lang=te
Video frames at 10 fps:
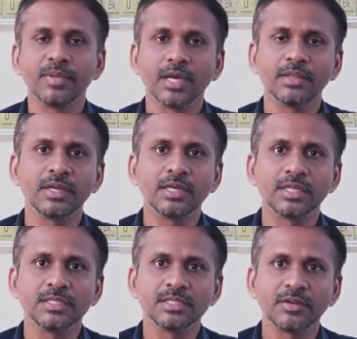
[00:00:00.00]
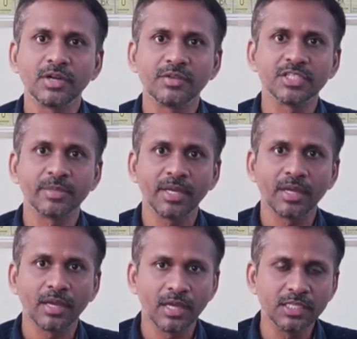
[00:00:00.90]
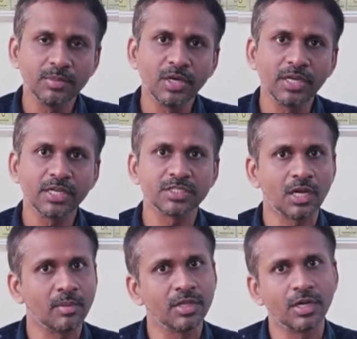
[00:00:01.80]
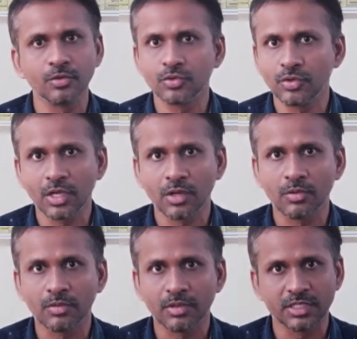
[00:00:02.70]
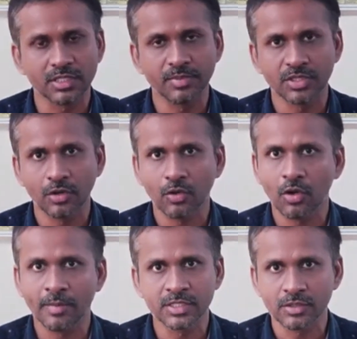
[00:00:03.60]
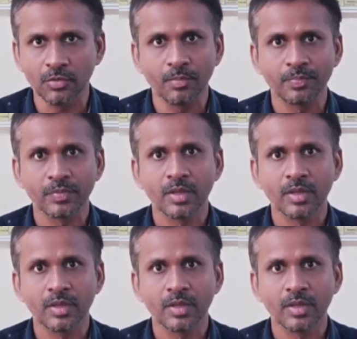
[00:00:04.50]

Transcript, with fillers: మీ అందరికీ తెలిసినటువంటి విషయమే ఎలిజిబిలిటీకి చాలామంది అడుగుతూ ఉన్నారు డిస్క్రిప్షన్లో కామెంట్స్లో